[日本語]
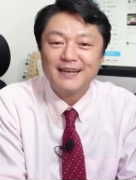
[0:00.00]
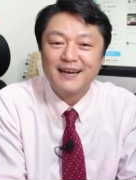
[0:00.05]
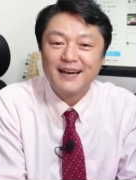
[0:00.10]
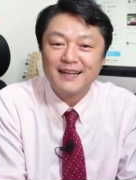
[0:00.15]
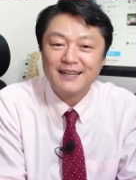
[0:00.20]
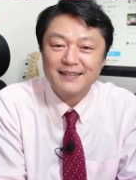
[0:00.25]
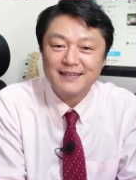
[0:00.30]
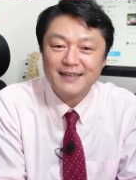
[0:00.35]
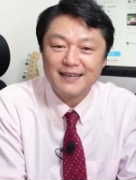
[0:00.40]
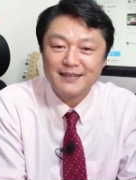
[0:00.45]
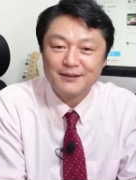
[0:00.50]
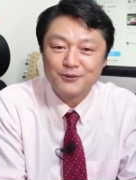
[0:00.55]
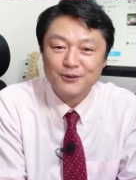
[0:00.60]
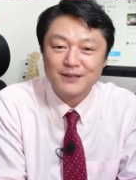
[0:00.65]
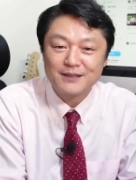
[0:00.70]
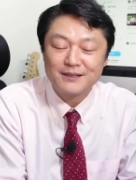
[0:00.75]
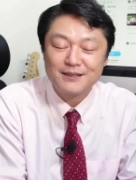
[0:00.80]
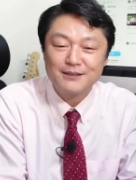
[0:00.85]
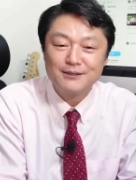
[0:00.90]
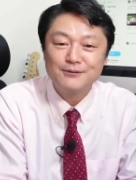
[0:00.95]
やがってと
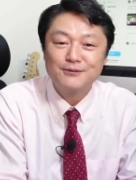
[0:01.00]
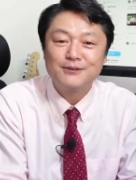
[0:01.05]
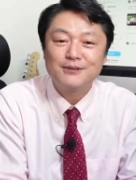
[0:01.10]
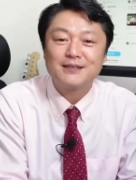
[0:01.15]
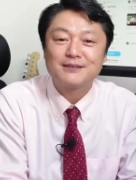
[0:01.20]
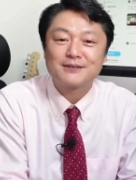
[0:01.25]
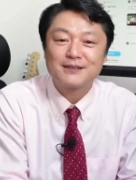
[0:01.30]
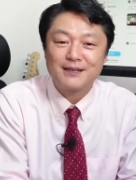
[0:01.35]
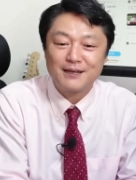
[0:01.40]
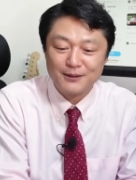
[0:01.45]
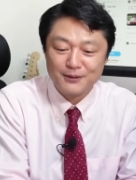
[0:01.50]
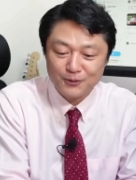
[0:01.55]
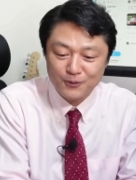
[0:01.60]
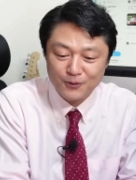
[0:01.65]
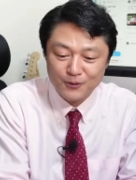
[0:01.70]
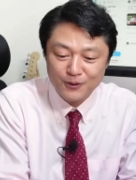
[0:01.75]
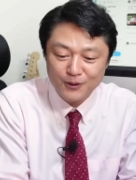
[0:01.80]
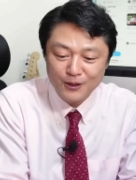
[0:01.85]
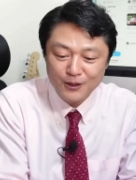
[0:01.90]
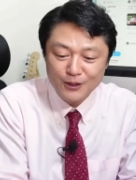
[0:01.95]
かって言うんですけれ
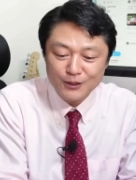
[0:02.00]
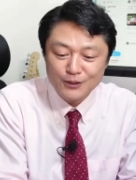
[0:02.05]
ど